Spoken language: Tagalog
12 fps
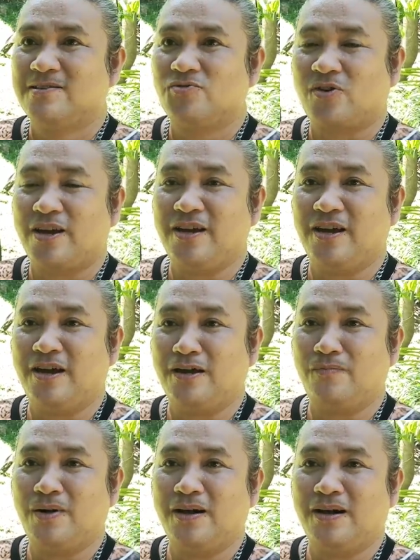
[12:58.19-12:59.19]
So kaya
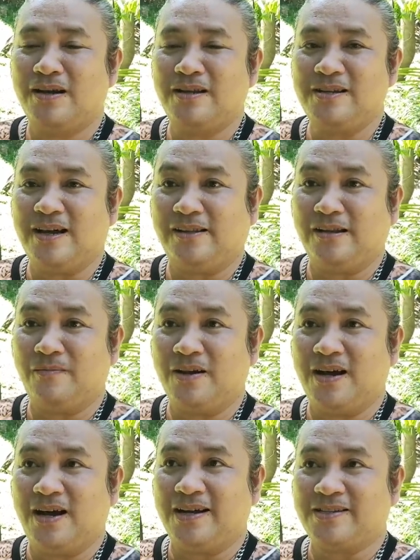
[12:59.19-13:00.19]
ang mga linyada ng
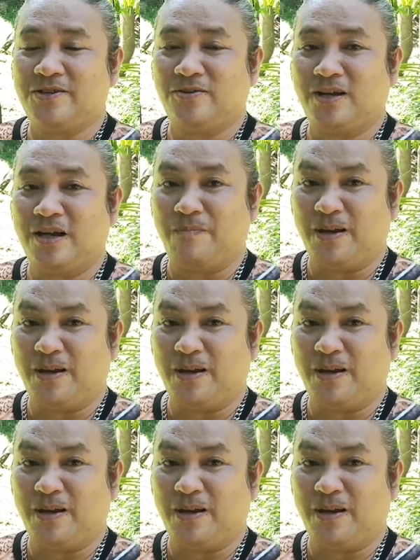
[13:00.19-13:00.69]
mga hats, yun lang